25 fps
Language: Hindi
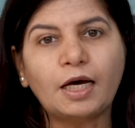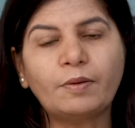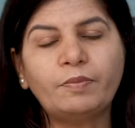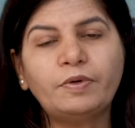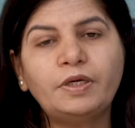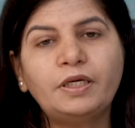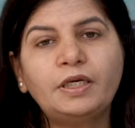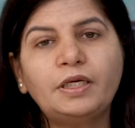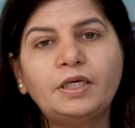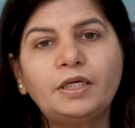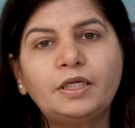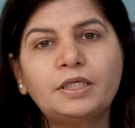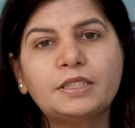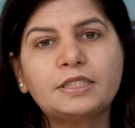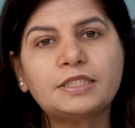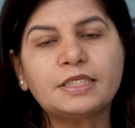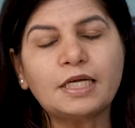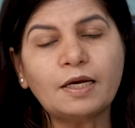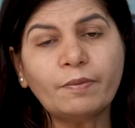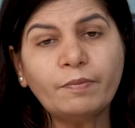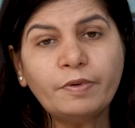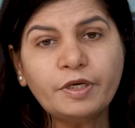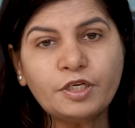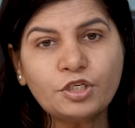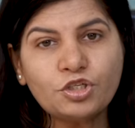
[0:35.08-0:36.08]
अभी
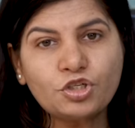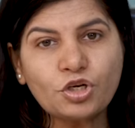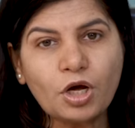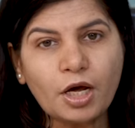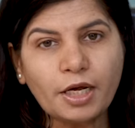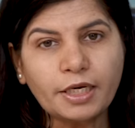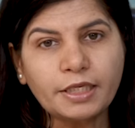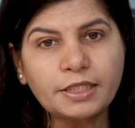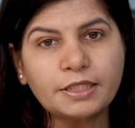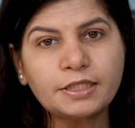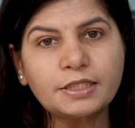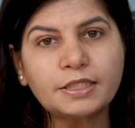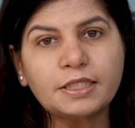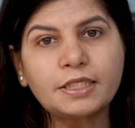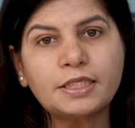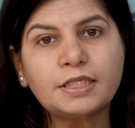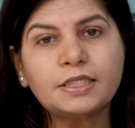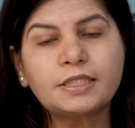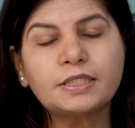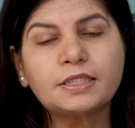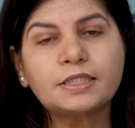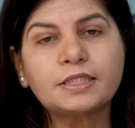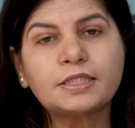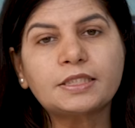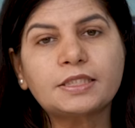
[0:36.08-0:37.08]
सब
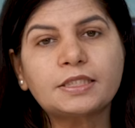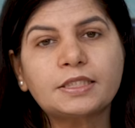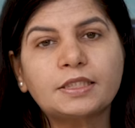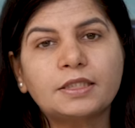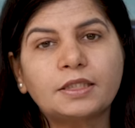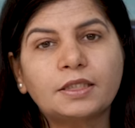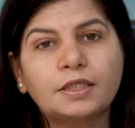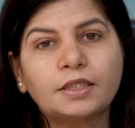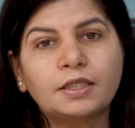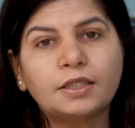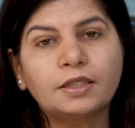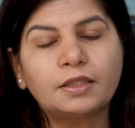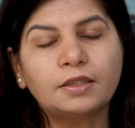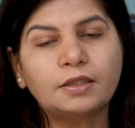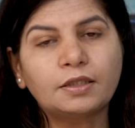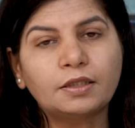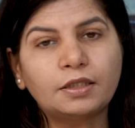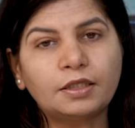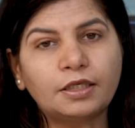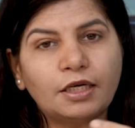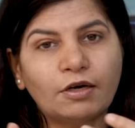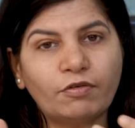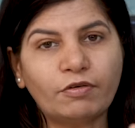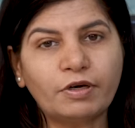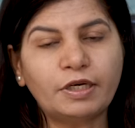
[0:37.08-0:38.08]
इंश्योरेंसेस
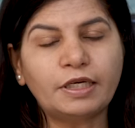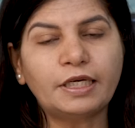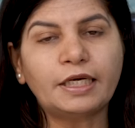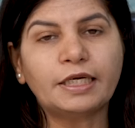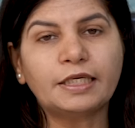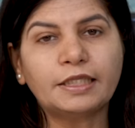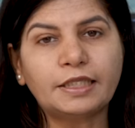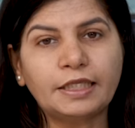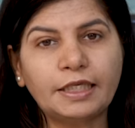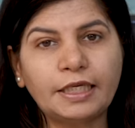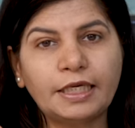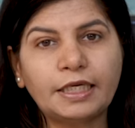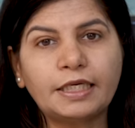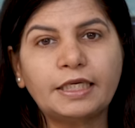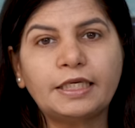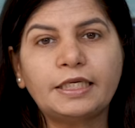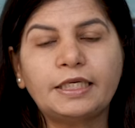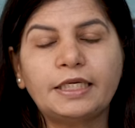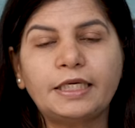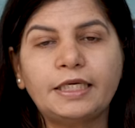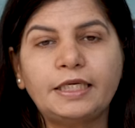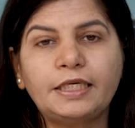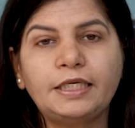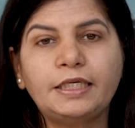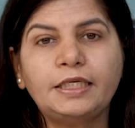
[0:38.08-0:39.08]
कवर करते हैं कि
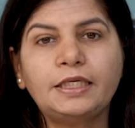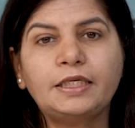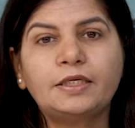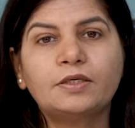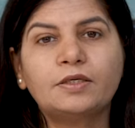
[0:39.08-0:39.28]
नहीं